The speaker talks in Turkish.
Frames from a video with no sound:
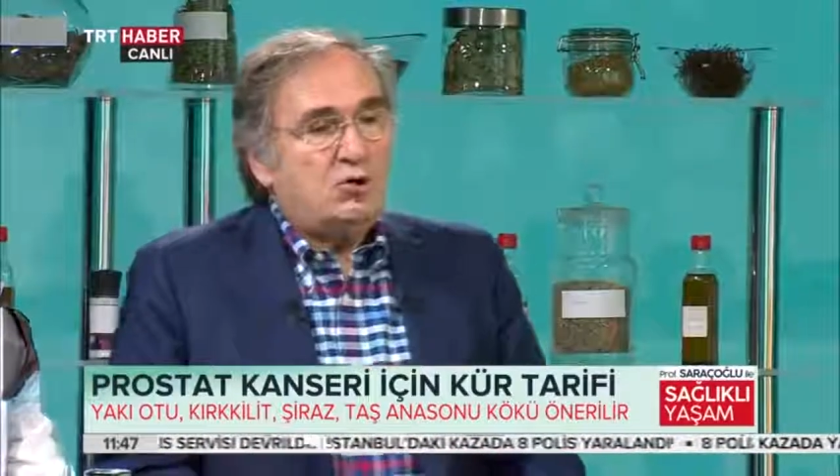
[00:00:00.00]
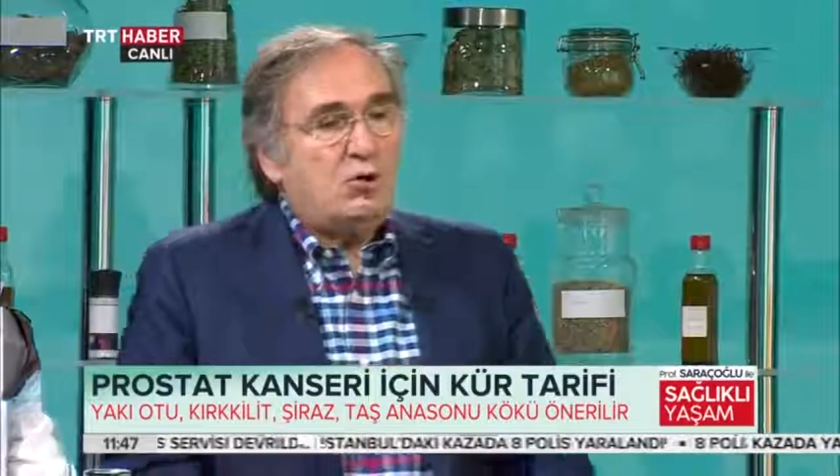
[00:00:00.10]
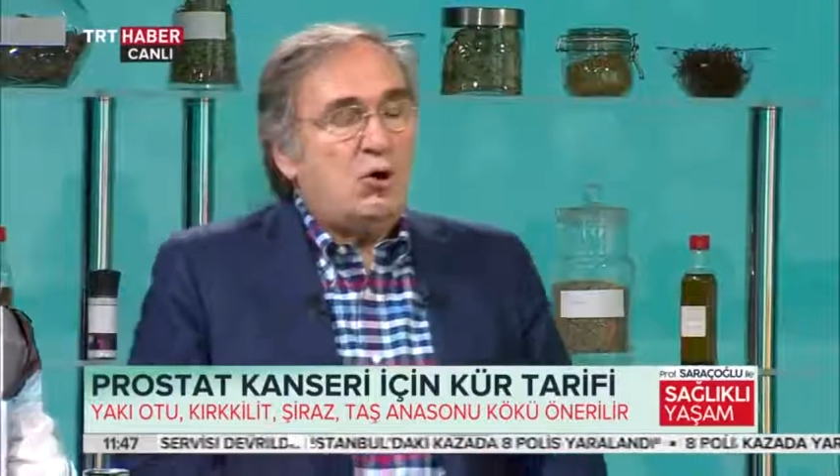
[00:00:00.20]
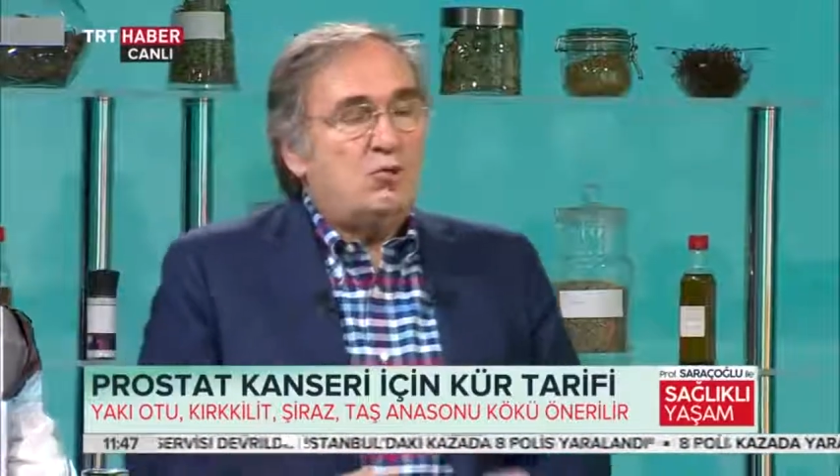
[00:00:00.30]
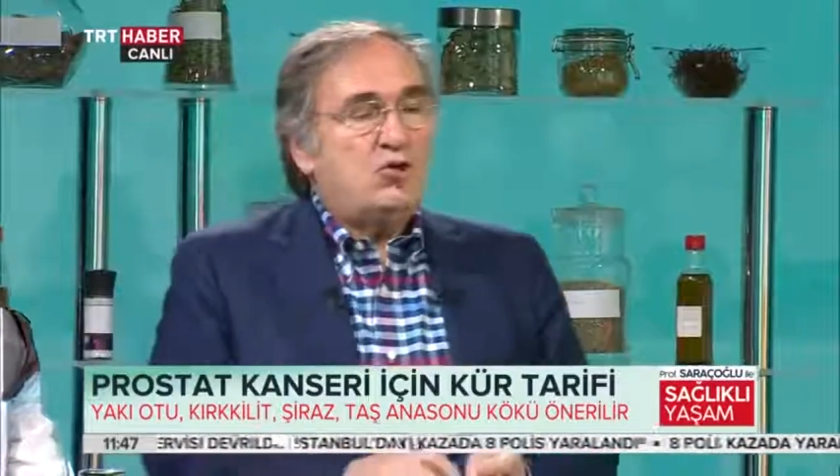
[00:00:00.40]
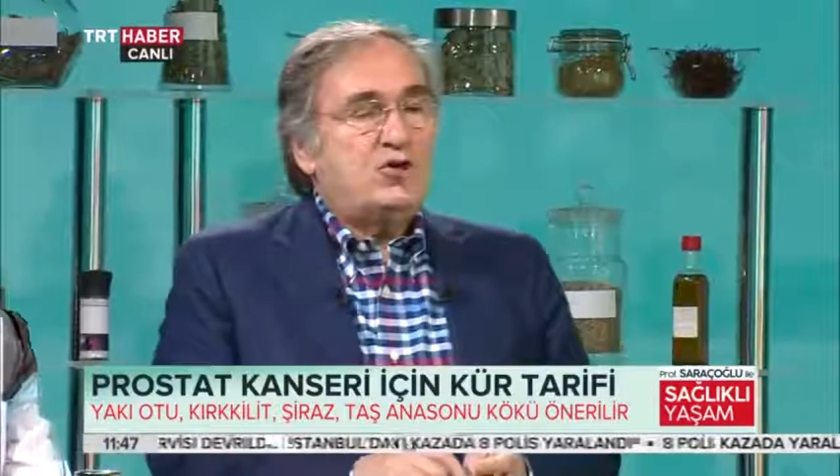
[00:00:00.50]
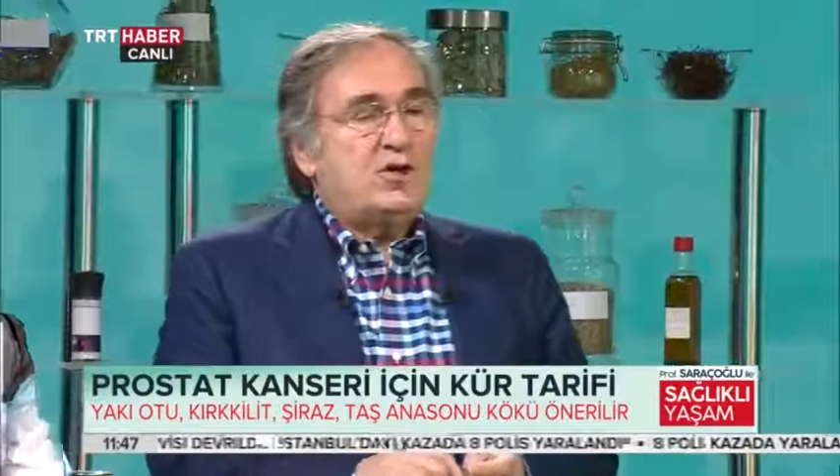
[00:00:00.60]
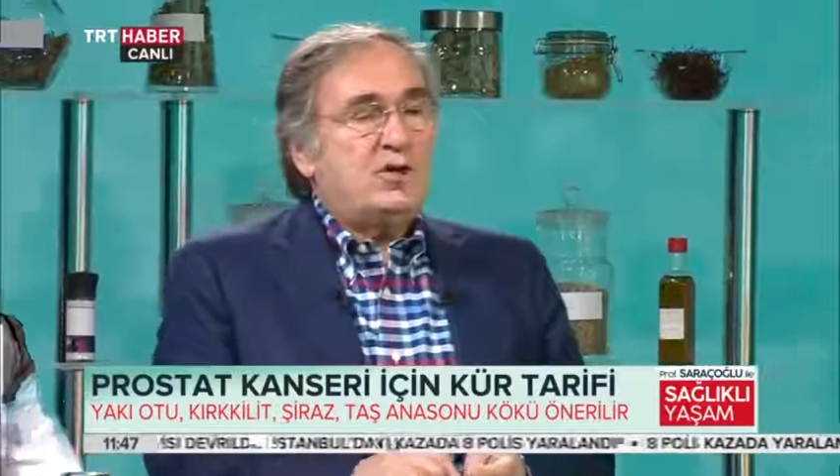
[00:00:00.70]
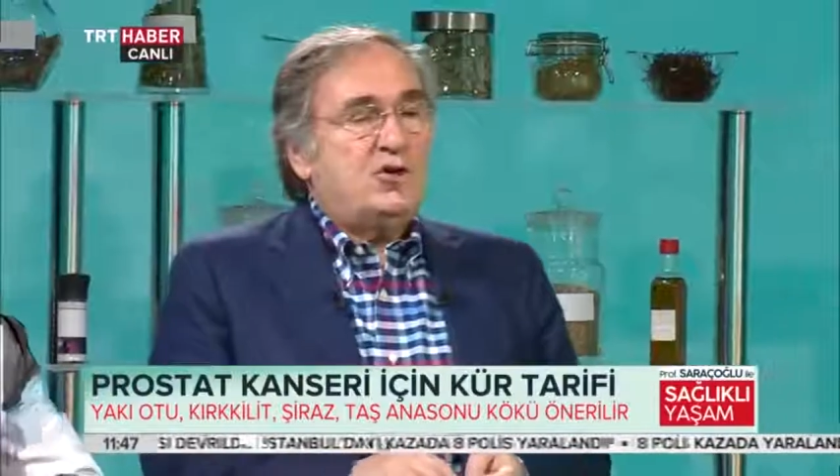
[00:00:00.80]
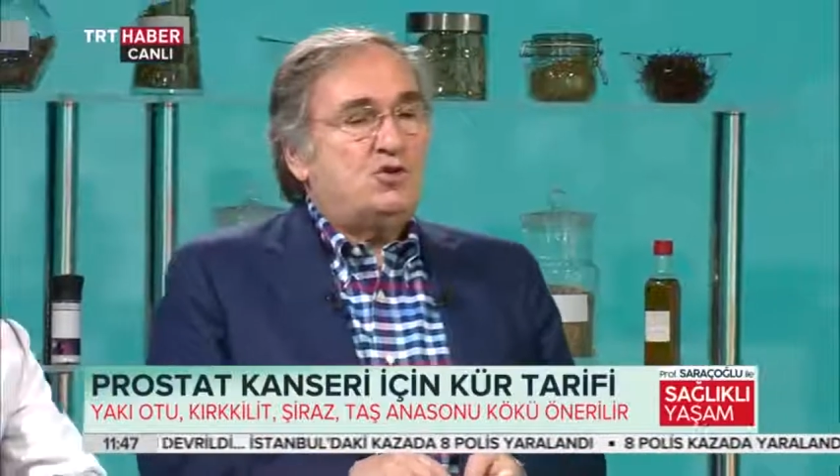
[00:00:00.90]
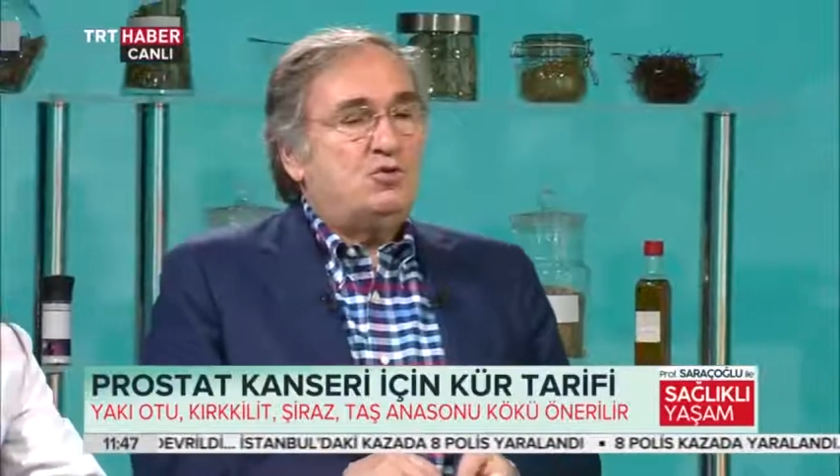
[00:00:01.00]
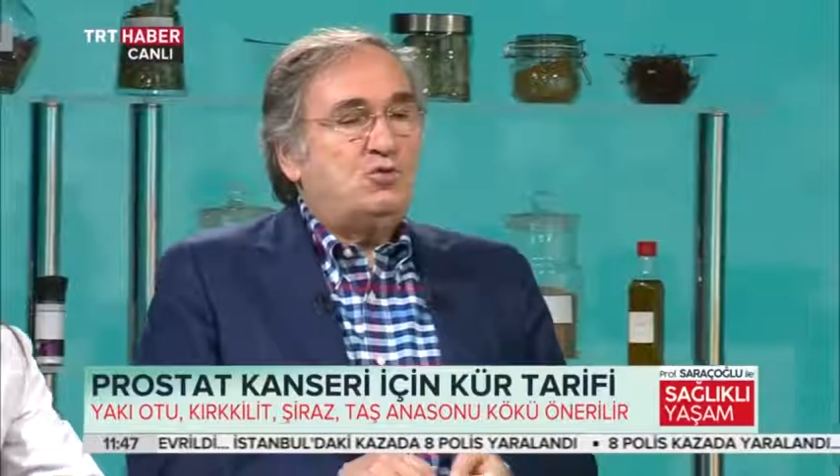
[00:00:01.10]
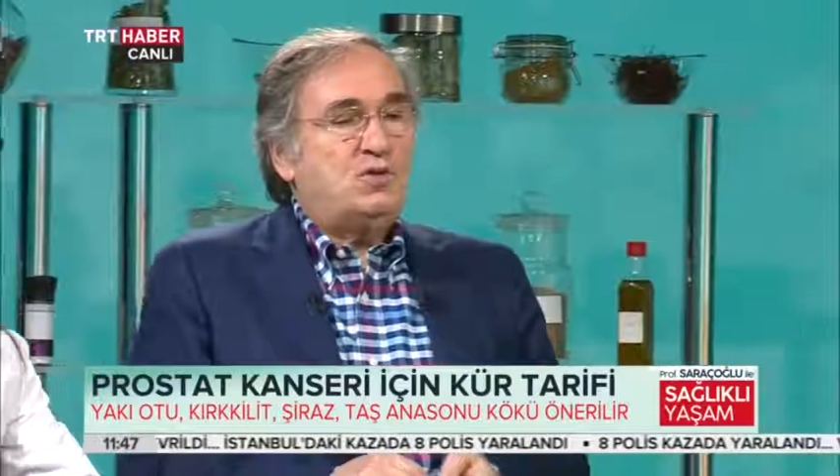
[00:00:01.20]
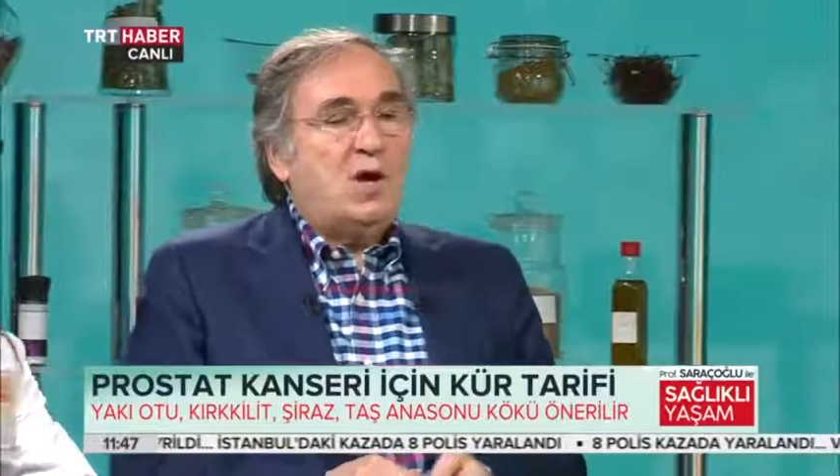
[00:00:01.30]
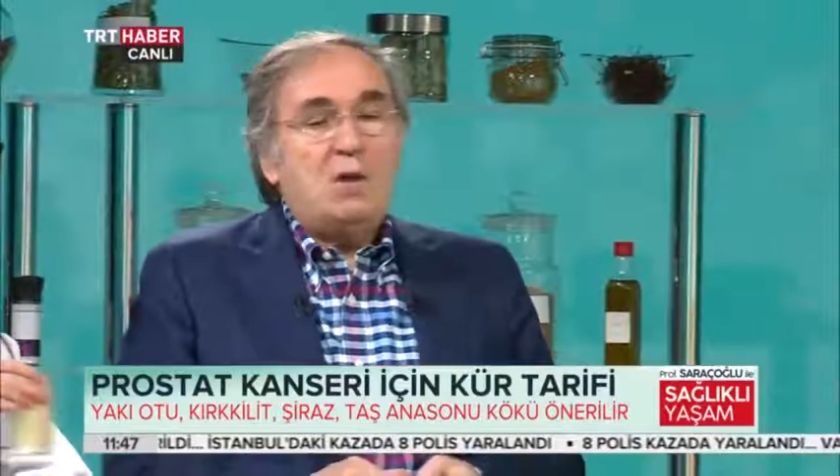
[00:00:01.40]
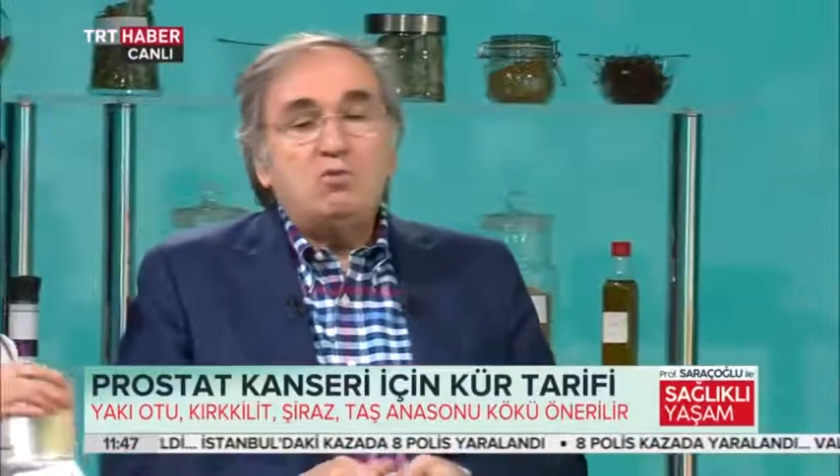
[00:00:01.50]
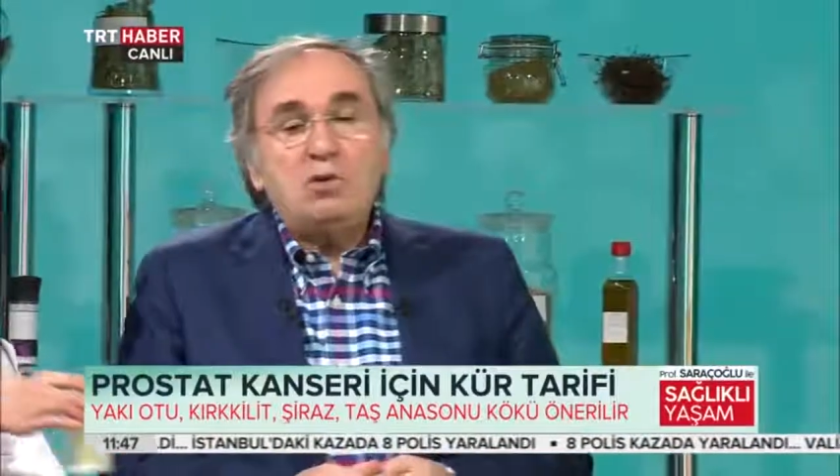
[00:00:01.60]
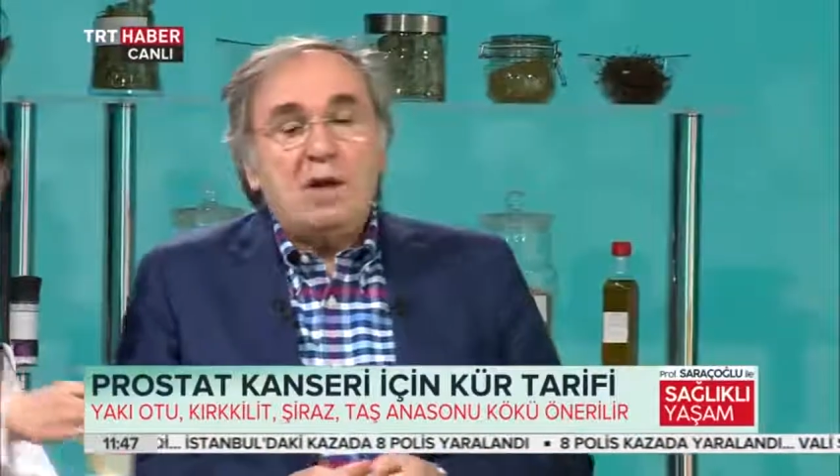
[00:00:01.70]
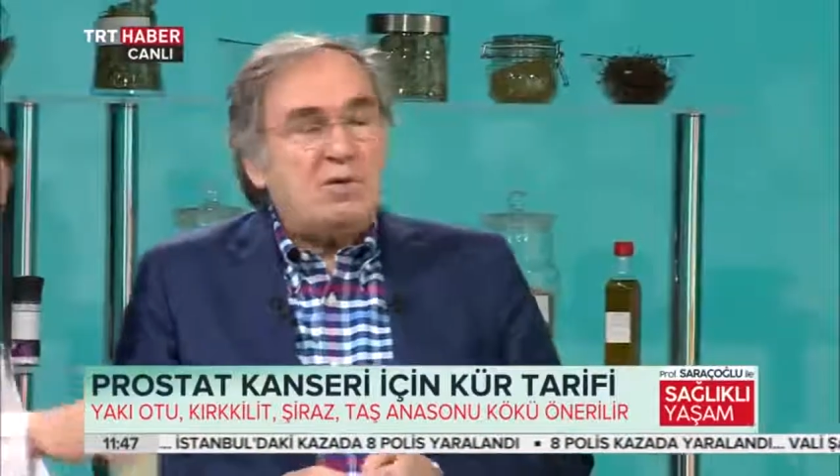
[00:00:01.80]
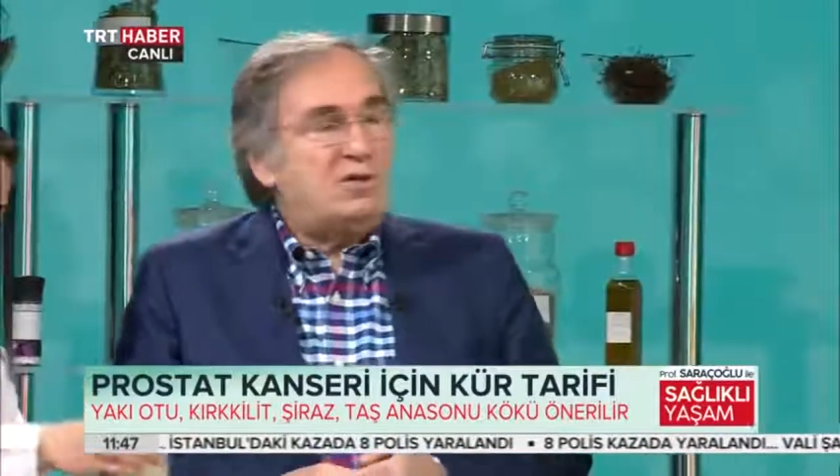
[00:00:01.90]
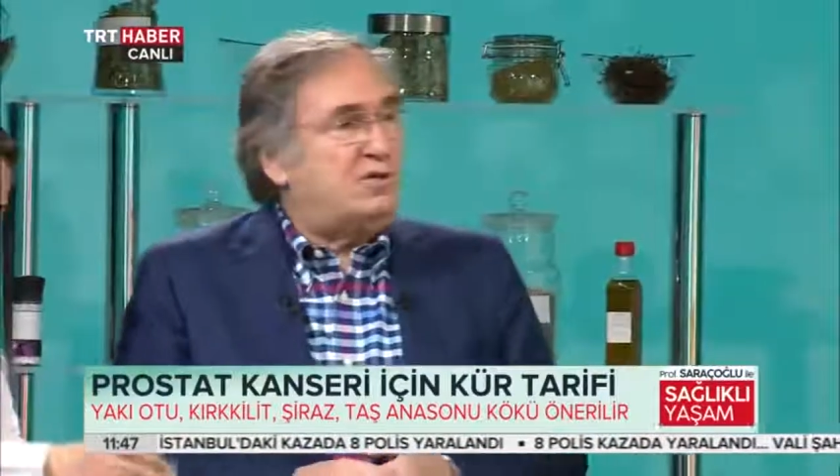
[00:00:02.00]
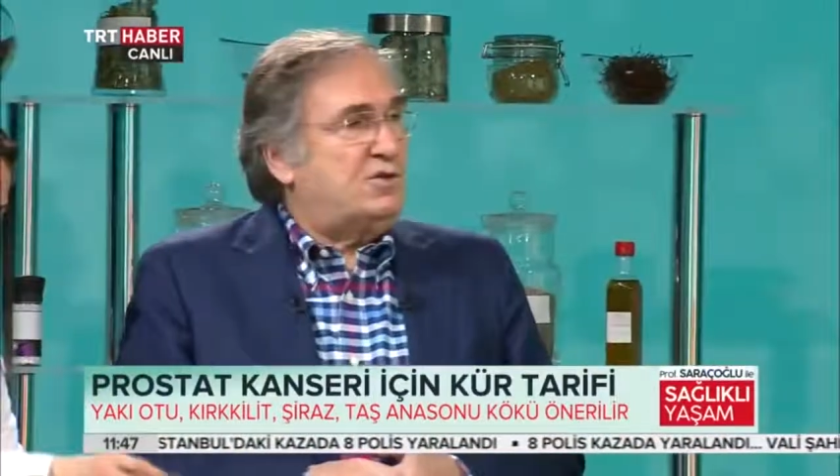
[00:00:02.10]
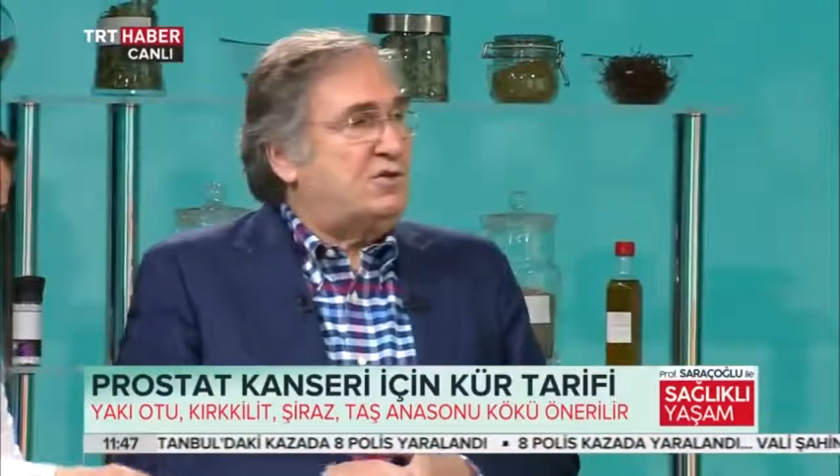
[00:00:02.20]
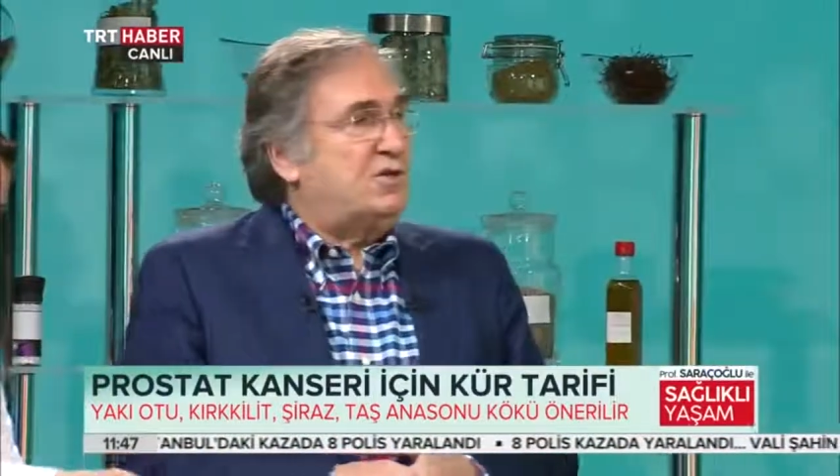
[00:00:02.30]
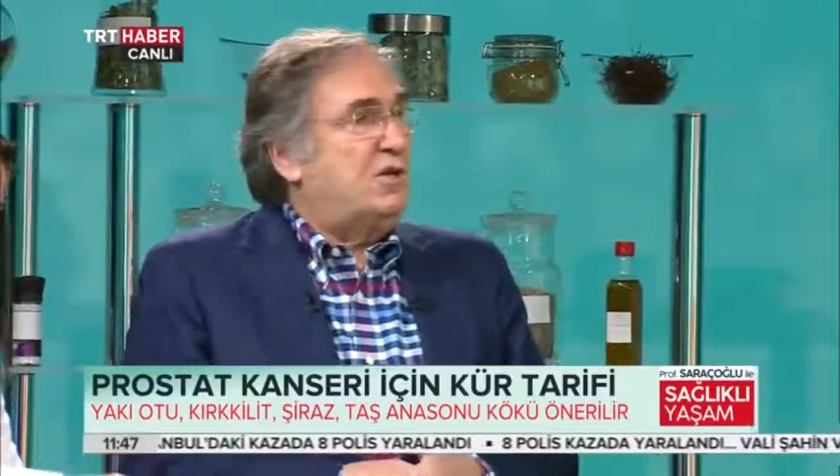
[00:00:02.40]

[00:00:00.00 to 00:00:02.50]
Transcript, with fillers: trombozit nasıl yüksek. Ha bulamadınız.